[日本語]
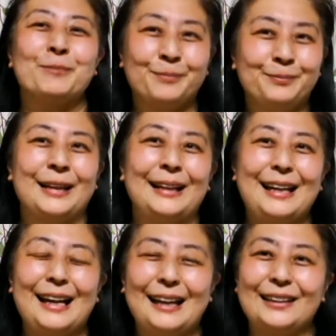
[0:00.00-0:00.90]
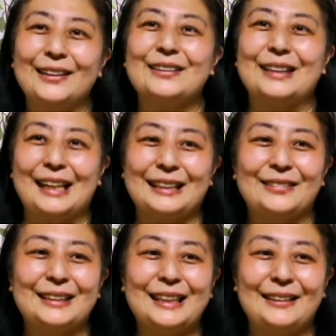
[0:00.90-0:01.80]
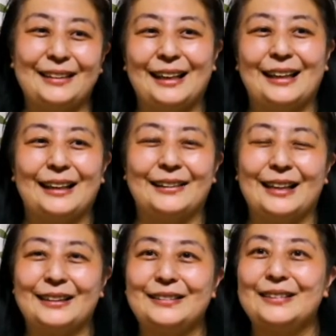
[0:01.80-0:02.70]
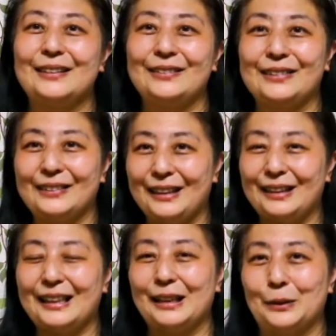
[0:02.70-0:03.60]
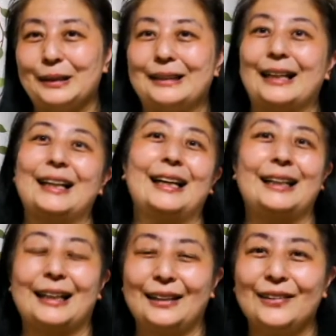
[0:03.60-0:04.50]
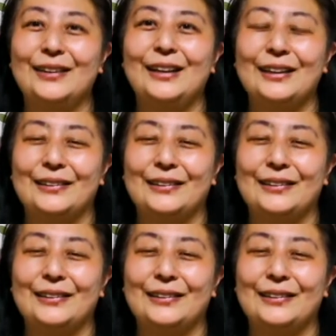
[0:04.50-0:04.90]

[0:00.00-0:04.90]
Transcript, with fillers: うんでえーと、今日はね一番最後ねあの楽譜は本当にただ伸ばすだけなんんだけど